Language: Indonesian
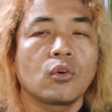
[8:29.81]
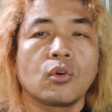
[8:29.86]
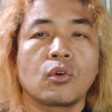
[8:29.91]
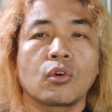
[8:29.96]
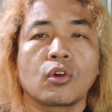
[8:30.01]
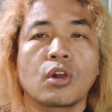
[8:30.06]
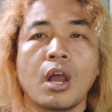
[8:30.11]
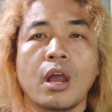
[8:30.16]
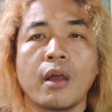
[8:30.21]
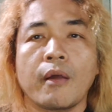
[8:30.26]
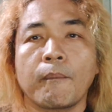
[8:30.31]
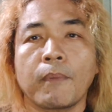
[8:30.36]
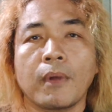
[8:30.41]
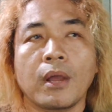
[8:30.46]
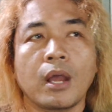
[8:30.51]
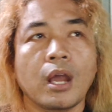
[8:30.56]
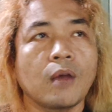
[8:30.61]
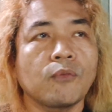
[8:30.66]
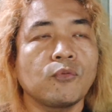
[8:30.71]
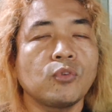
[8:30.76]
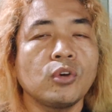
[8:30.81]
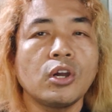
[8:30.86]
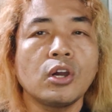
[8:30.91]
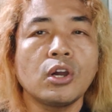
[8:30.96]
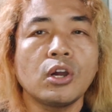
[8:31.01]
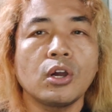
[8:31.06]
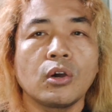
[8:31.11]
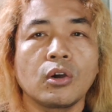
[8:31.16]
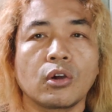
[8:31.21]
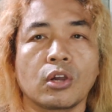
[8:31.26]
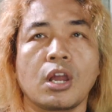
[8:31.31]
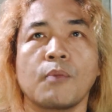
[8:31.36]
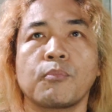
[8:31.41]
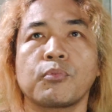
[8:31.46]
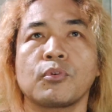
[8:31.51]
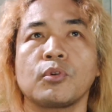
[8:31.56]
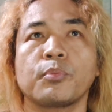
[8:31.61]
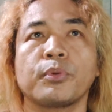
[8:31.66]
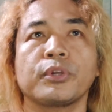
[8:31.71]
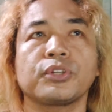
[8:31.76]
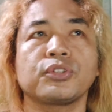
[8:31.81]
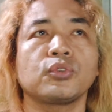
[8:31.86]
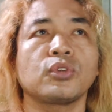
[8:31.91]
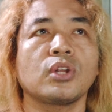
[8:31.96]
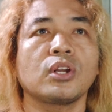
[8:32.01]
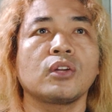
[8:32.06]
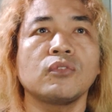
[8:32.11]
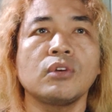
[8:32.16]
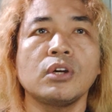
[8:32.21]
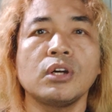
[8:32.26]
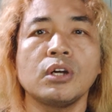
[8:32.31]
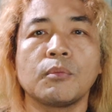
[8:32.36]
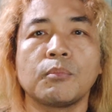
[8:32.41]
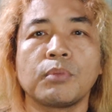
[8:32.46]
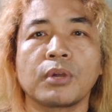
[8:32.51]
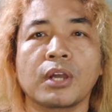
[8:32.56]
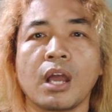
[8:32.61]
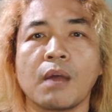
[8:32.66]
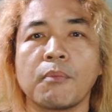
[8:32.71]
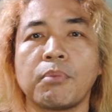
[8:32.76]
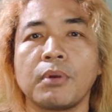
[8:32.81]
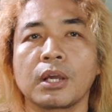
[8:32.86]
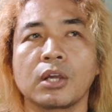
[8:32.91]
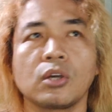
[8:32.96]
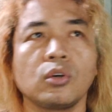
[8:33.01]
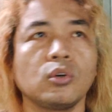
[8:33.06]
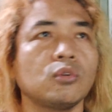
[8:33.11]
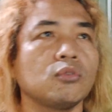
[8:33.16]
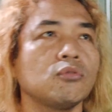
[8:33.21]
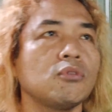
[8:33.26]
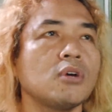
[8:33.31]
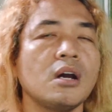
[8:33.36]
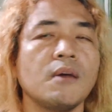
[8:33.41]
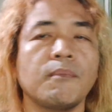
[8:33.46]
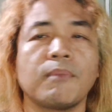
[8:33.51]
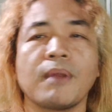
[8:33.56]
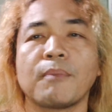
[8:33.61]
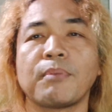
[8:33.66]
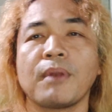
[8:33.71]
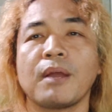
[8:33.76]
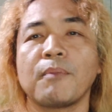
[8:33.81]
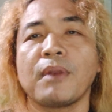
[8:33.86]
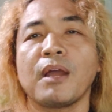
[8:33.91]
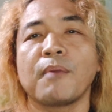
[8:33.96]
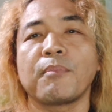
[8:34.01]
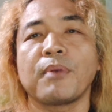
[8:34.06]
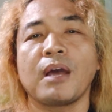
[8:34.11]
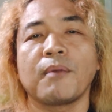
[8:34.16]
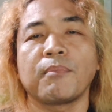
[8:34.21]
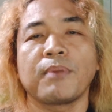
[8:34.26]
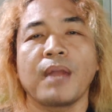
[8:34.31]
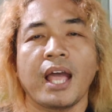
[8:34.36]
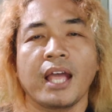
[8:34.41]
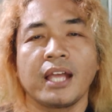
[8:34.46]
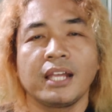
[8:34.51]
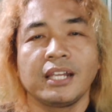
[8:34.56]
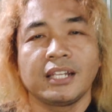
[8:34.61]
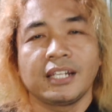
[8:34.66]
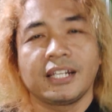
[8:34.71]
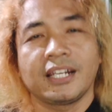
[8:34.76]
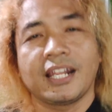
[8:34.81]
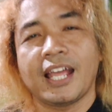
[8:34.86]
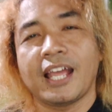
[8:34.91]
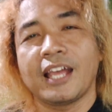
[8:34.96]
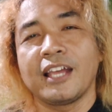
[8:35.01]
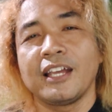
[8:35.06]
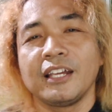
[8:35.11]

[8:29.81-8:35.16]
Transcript: nggak paham wah nggak profesional wah belak beleku wah bla bla bla bla bla nah